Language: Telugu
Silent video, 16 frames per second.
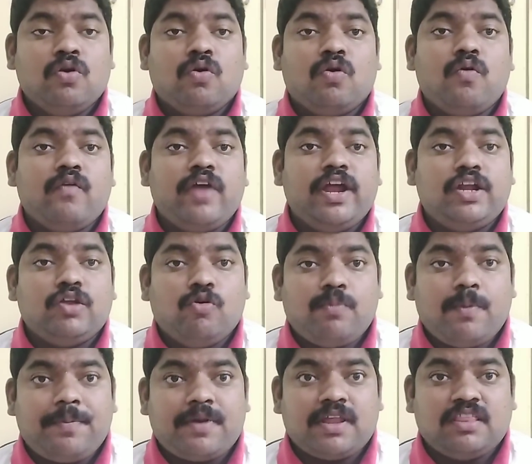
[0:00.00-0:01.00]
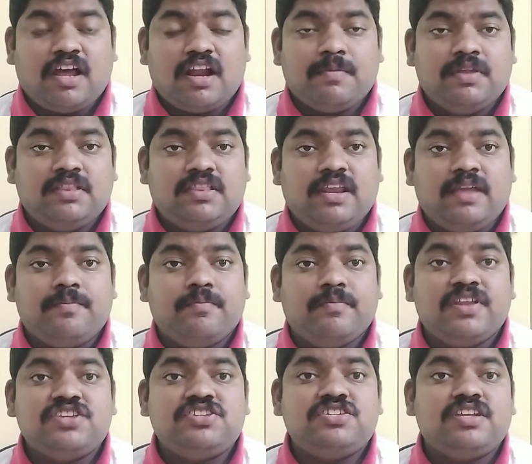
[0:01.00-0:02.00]
కువైట్ ఉప ప్రధానమంత్రి
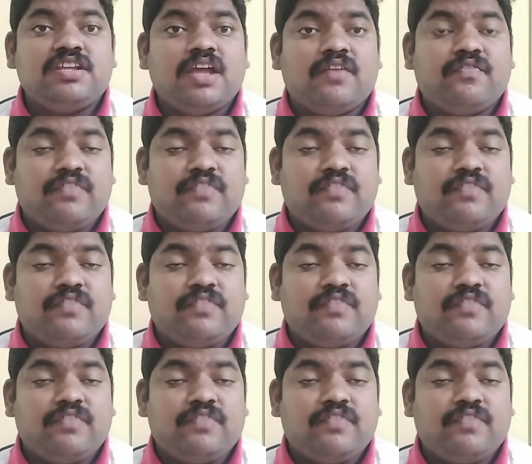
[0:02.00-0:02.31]
మినిస్ట్రీ